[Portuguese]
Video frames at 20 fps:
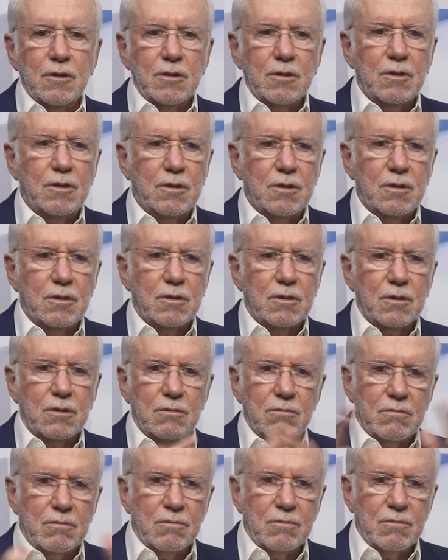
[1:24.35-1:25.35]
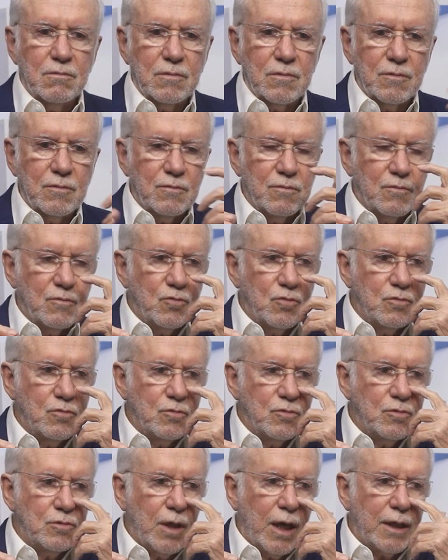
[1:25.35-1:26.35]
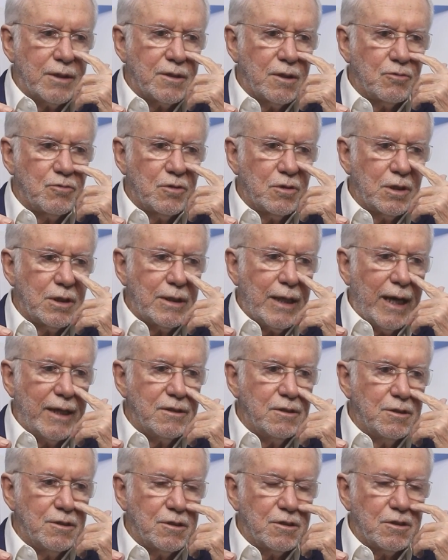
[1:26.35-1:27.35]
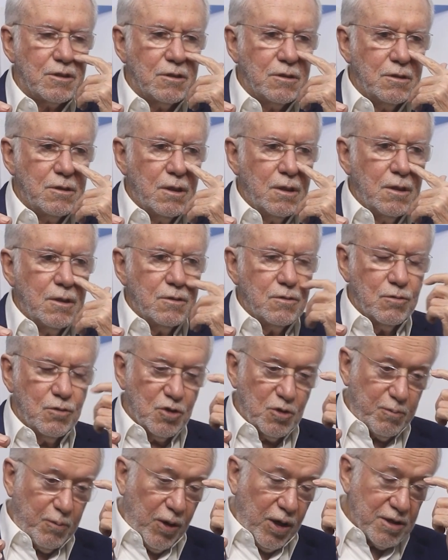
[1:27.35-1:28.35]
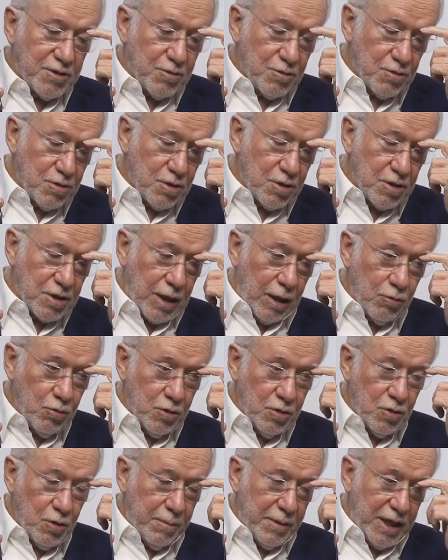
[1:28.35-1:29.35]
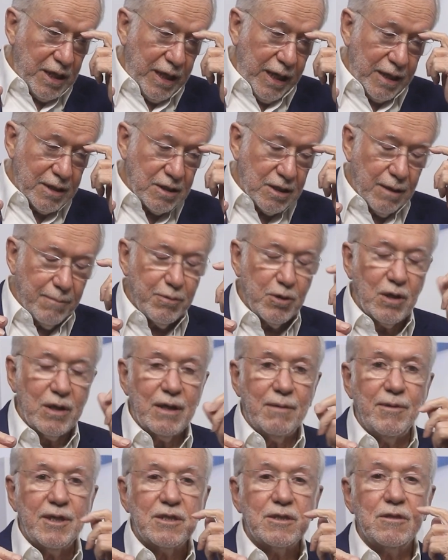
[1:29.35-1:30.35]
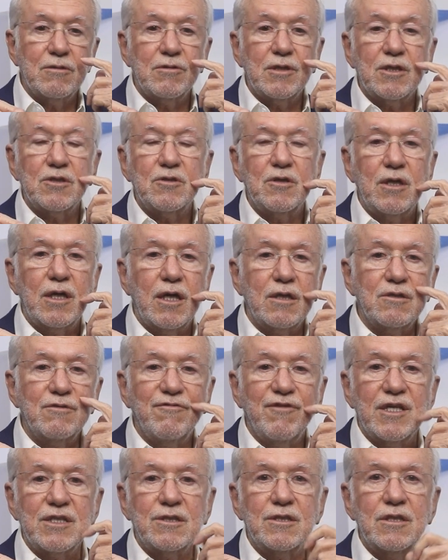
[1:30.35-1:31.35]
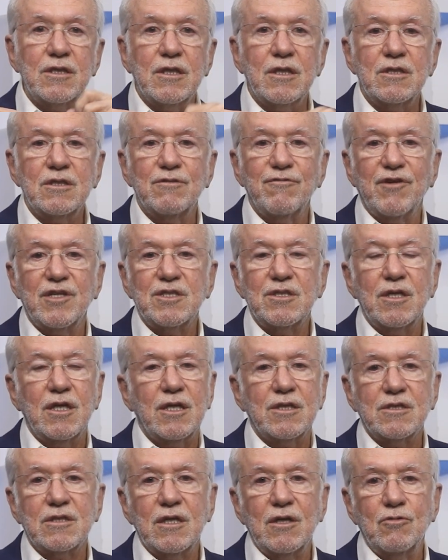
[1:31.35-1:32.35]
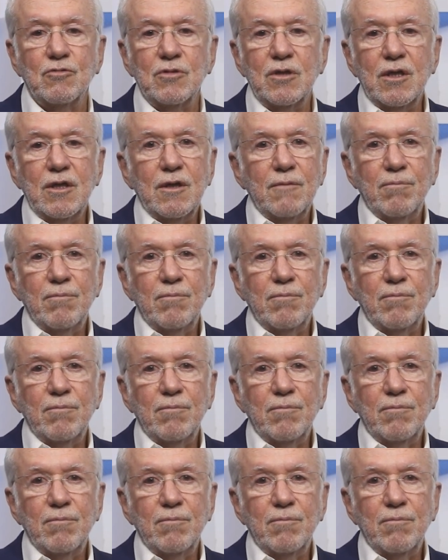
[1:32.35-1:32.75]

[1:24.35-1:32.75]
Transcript: Que as autoridades dos postos de saúde obedecem à programação nacional de vacina, de vacinação,